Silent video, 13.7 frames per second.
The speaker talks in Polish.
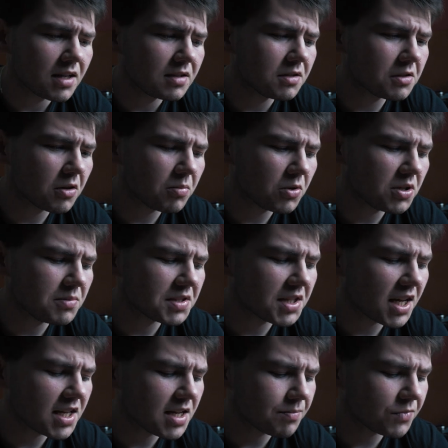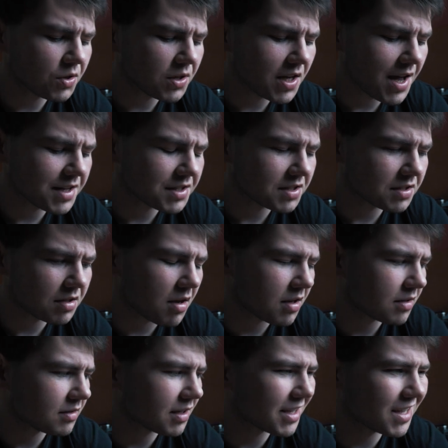Tylko moim zdaniem to jest
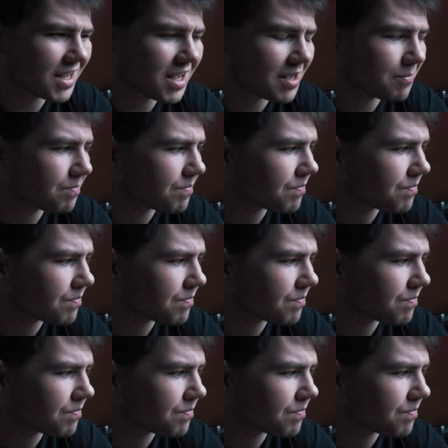takie